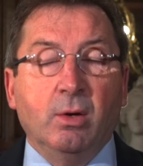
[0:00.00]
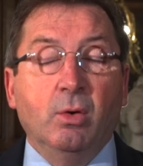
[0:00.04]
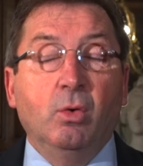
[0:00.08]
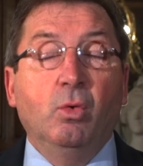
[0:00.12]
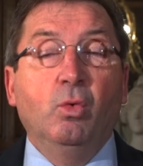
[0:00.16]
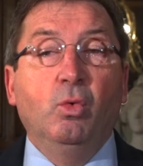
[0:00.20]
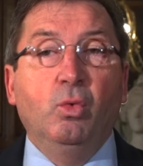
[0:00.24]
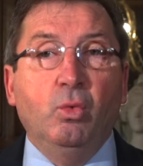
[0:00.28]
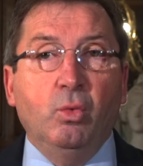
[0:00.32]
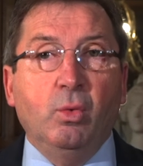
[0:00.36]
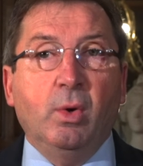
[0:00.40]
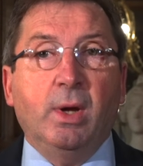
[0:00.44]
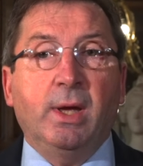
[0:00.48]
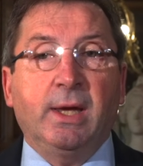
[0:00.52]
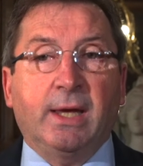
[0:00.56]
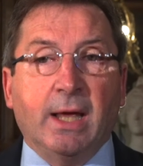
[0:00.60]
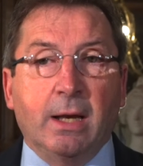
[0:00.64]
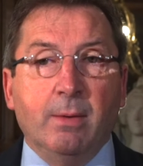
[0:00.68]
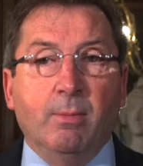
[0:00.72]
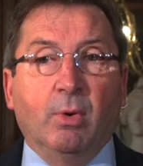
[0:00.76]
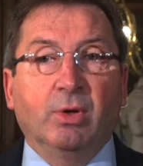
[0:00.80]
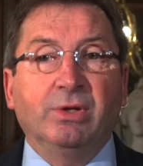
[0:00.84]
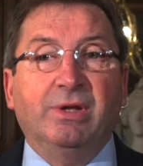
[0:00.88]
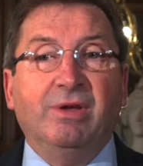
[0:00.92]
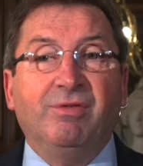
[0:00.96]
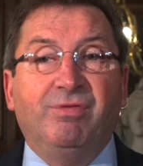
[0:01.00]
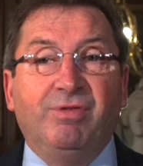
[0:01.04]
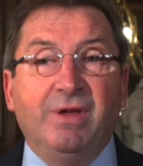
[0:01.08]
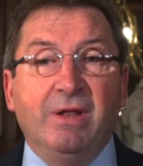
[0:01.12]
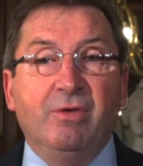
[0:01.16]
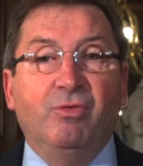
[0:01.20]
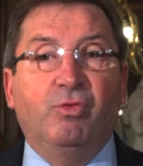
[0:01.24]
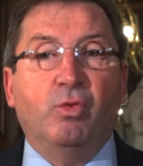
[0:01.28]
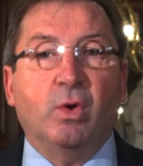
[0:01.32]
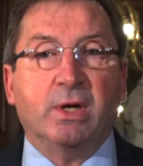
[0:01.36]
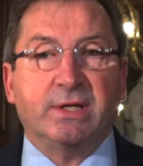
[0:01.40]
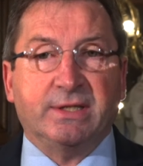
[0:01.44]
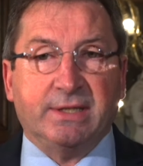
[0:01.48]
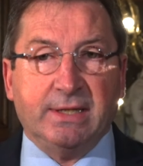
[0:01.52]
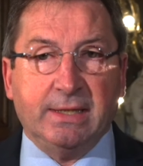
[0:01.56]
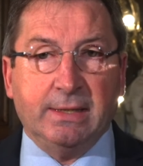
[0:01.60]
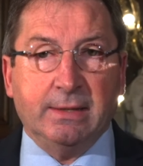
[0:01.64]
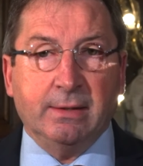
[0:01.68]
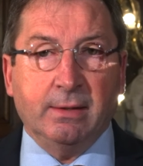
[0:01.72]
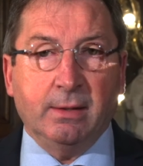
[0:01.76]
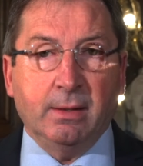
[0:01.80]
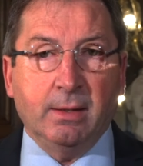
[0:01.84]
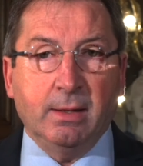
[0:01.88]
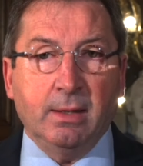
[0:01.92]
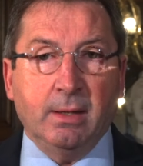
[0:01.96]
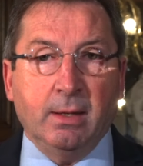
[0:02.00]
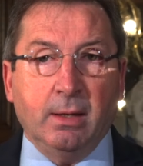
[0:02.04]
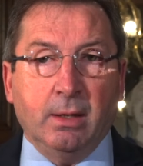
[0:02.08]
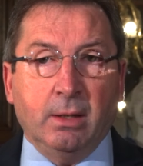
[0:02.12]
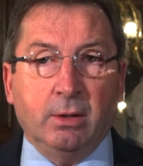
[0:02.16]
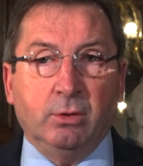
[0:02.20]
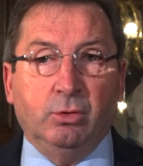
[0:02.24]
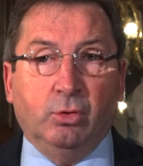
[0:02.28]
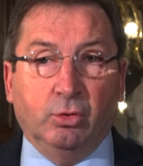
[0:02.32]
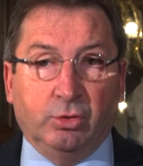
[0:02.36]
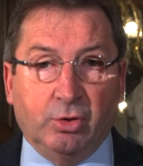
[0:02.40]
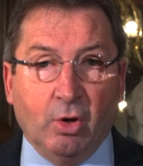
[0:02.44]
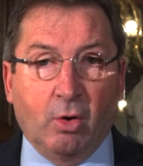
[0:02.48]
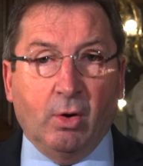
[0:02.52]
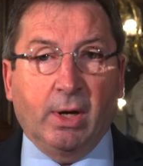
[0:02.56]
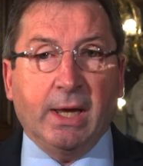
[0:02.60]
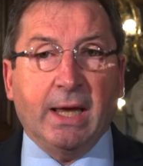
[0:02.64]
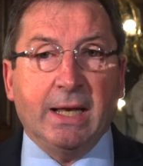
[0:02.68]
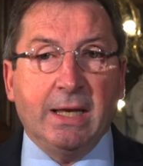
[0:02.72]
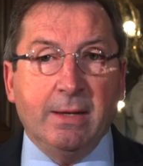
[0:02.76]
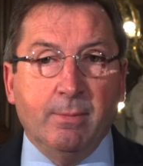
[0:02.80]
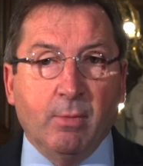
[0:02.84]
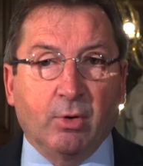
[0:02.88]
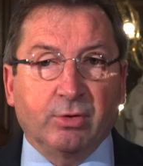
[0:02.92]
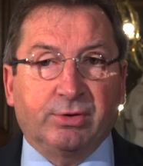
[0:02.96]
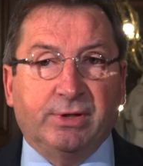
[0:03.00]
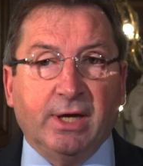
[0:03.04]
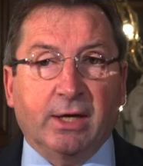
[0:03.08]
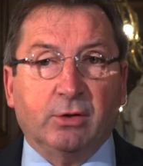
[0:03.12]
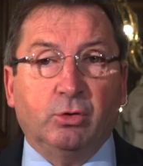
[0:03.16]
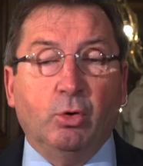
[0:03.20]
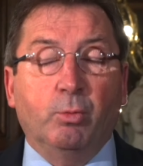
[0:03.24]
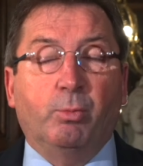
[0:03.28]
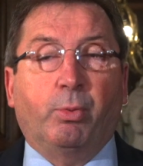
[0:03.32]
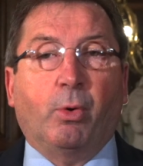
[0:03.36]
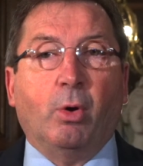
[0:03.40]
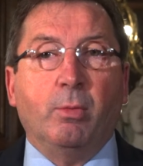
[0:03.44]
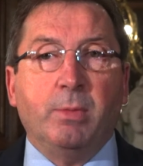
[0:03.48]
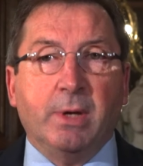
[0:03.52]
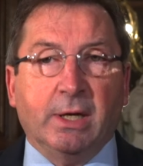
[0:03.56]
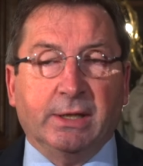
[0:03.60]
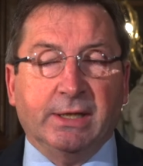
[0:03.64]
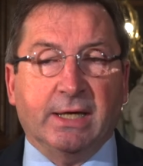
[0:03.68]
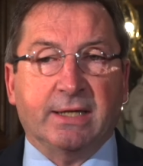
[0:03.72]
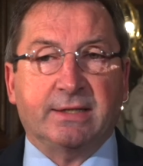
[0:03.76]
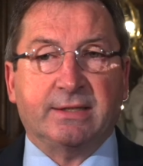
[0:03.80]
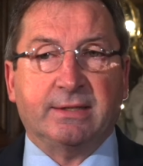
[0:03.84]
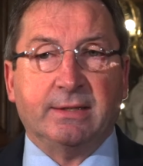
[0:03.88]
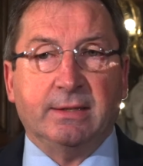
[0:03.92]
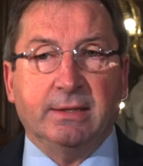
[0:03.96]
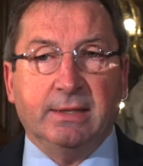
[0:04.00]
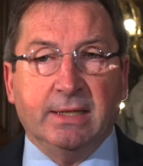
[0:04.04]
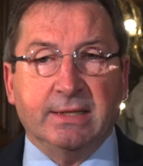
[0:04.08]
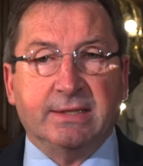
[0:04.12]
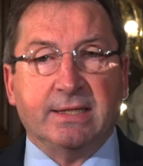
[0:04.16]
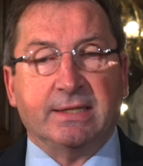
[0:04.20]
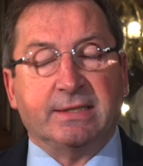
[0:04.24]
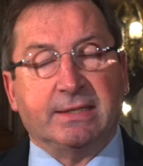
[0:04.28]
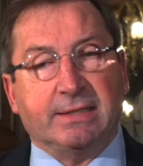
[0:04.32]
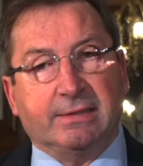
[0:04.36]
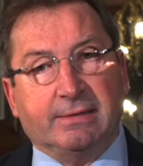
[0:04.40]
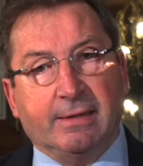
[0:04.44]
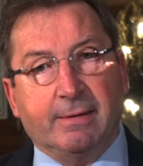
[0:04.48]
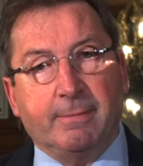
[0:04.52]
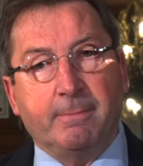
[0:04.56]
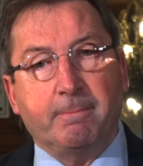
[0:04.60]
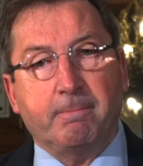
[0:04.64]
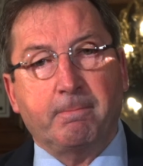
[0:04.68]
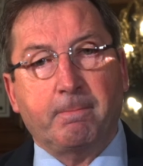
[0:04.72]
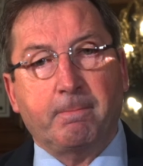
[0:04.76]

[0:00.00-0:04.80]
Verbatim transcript: ou également des villes voisines de denrées alimentaires de première nécessité.